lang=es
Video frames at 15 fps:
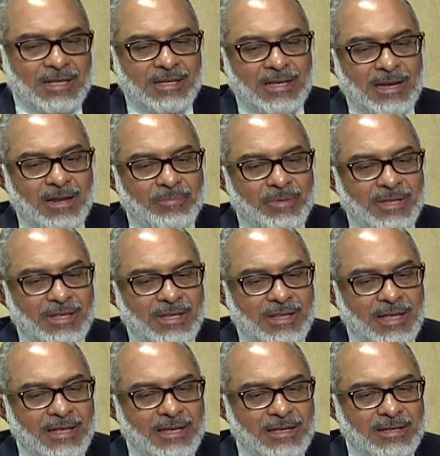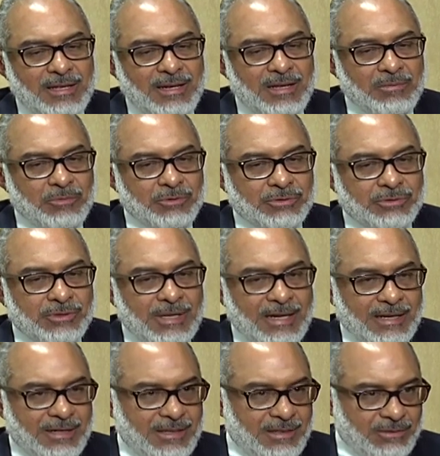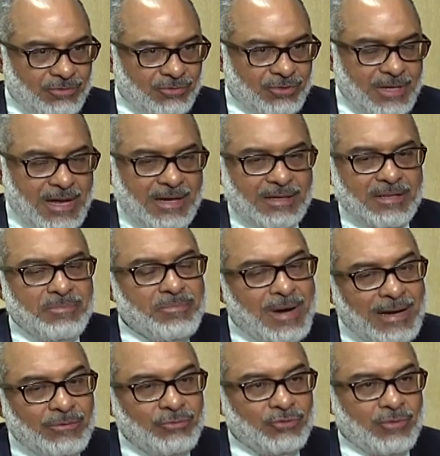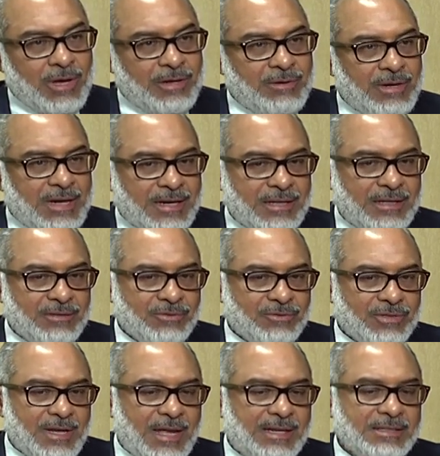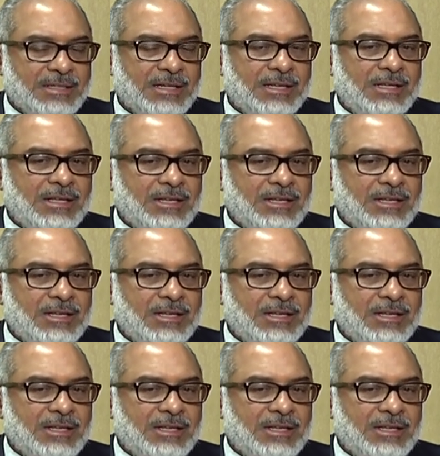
y en la medida en que tenemos las redes sociales y más usuarios en las redes sociales,